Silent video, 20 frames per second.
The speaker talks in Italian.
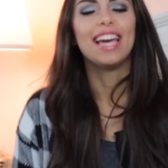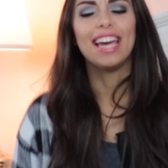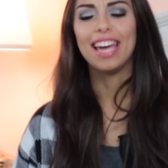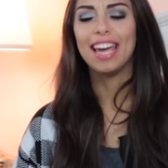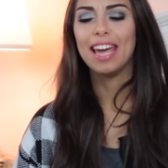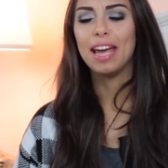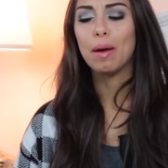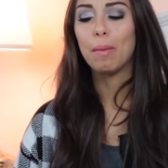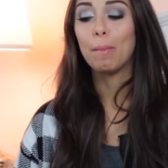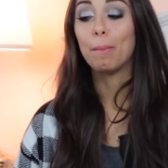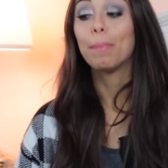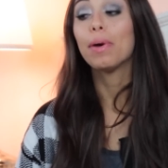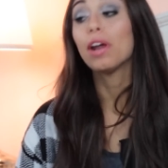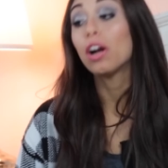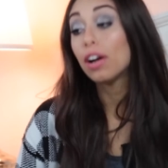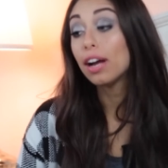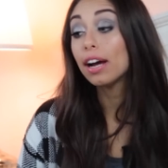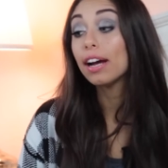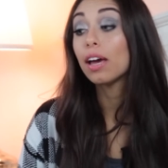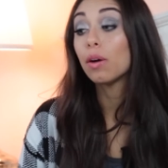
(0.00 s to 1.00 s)
E, però
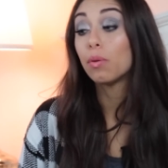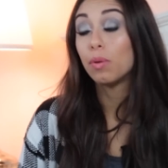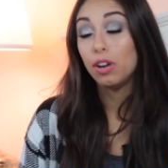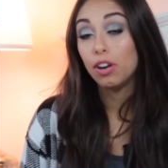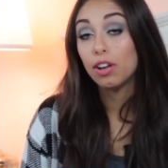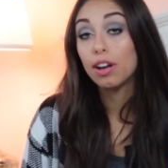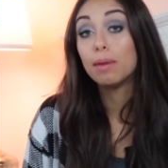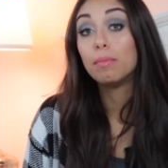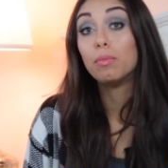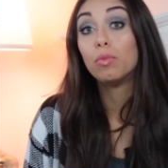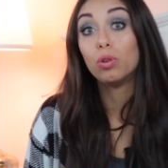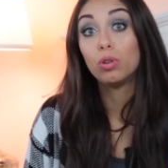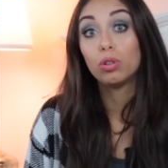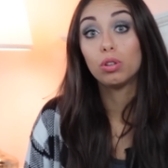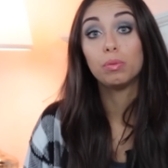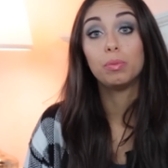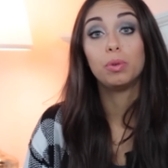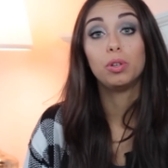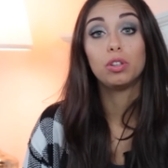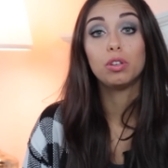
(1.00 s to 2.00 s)
anche quello era
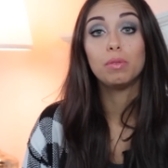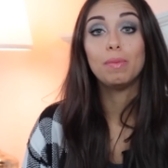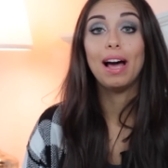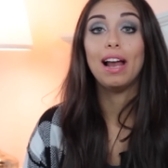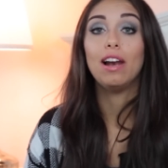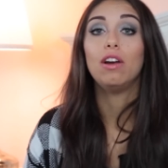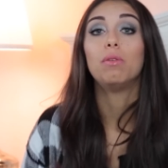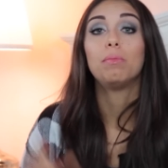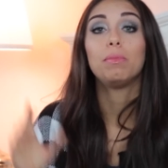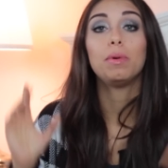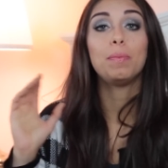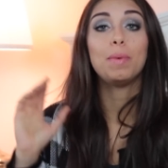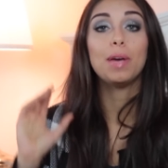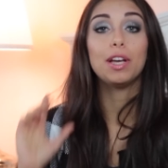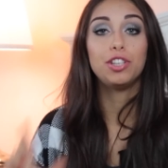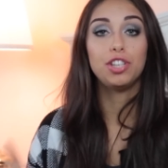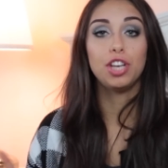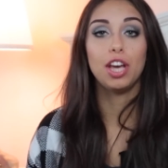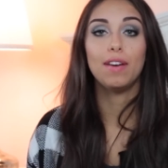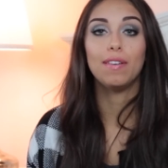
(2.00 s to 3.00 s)
molto molto bello, mi
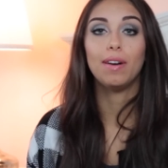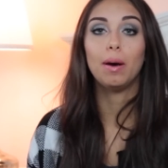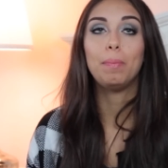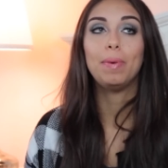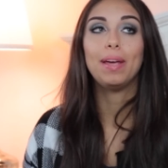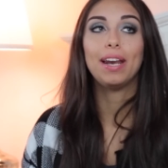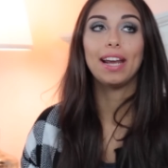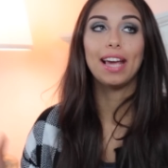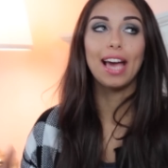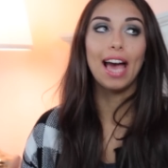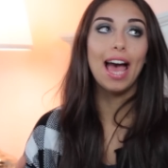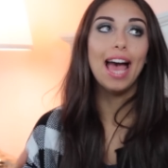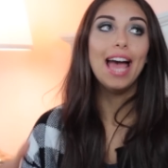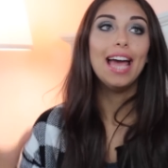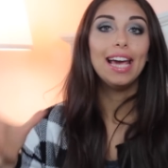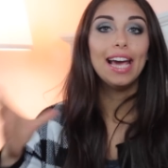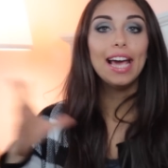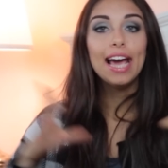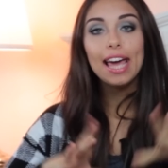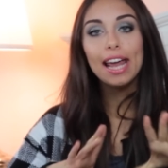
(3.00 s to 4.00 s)
piaceva
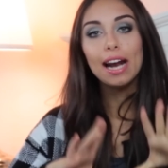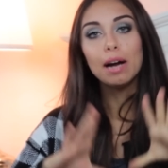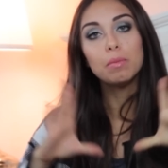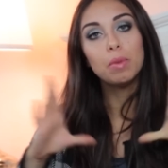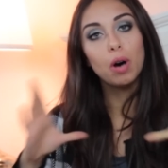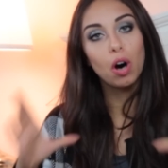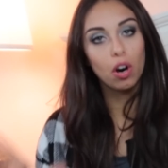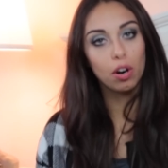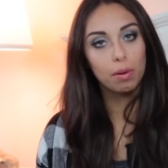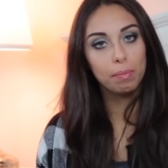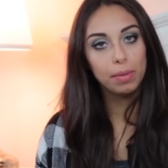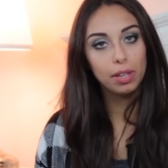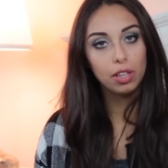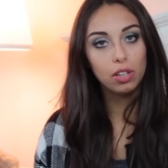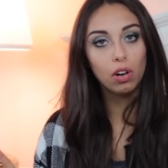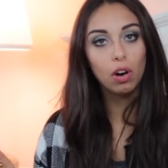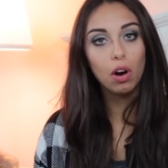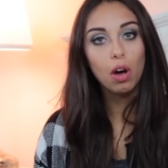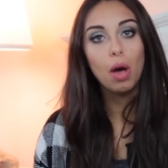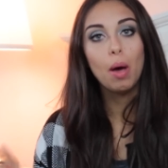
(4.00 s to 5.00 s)
perché era
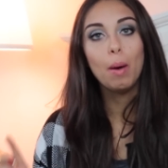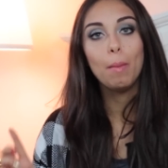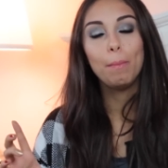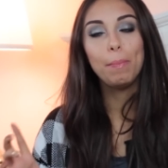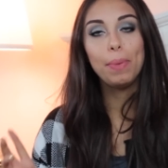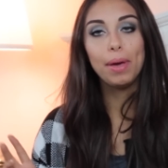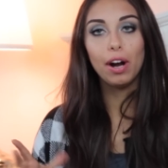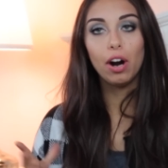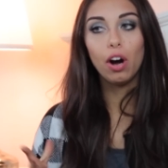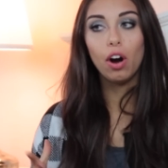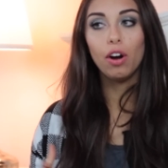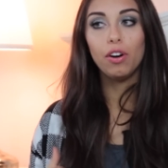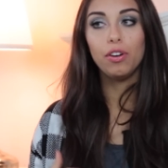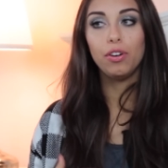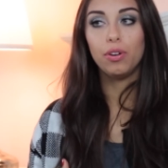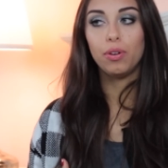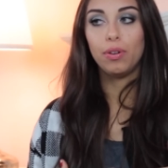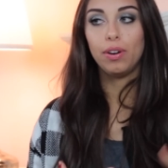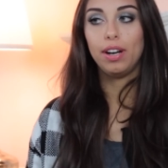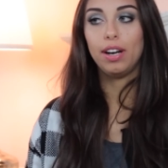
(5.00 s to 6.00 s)
morbido, però
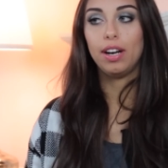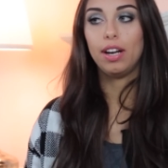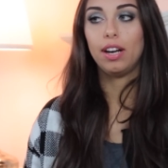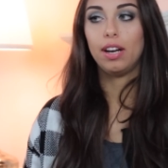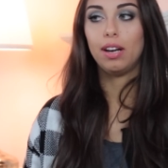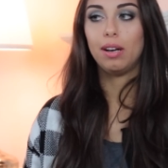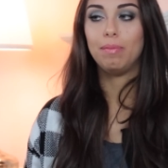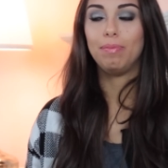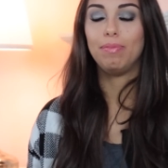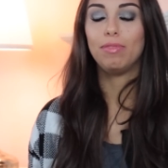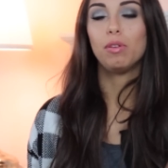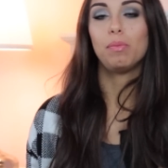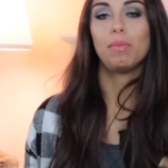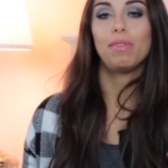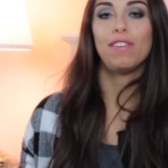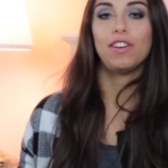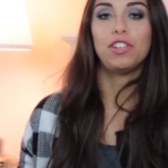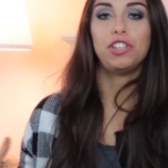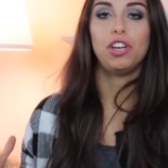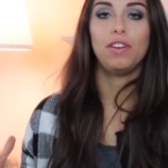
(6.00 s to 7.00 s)
non, non mi
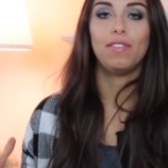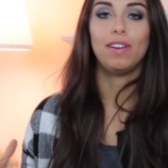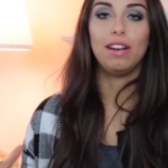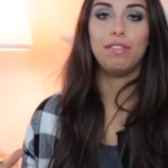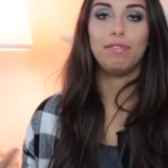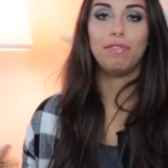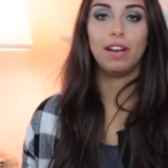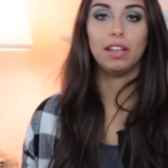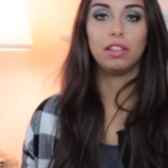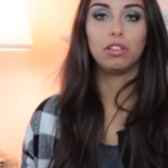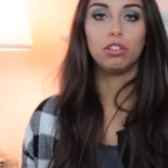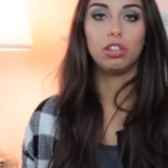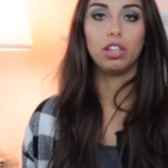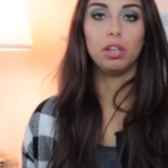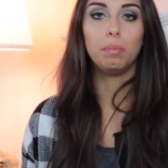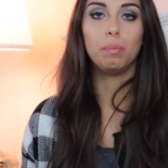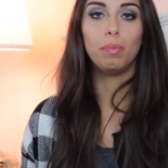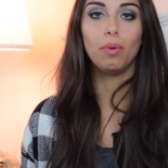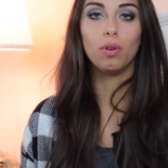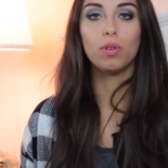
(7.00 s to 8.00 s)
faceva l'effetto
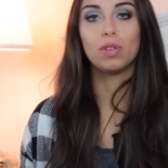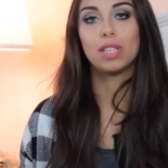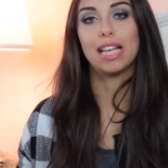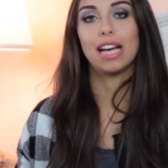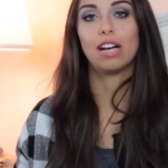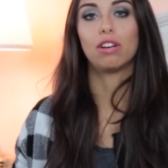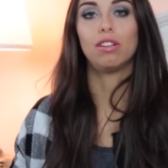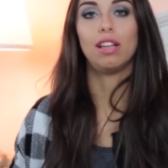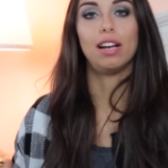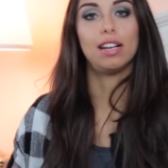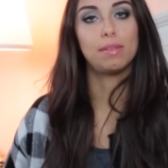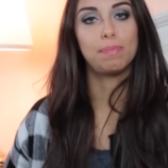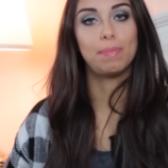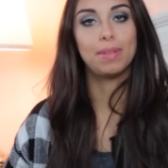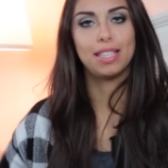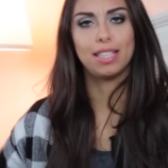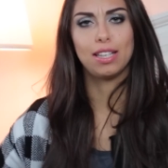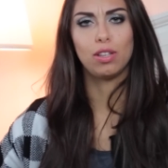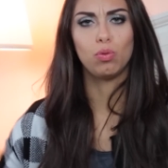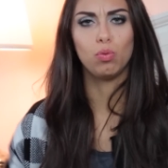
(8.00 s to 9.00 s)
tipo sacco della
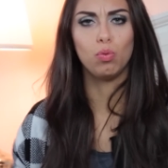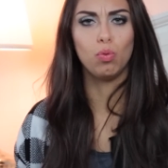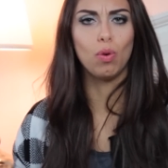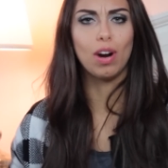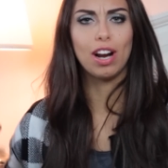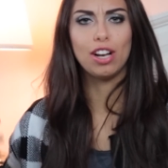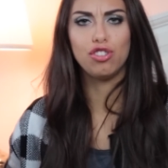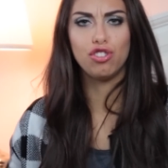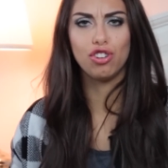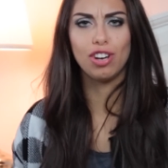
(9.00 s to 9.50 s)
spazzatura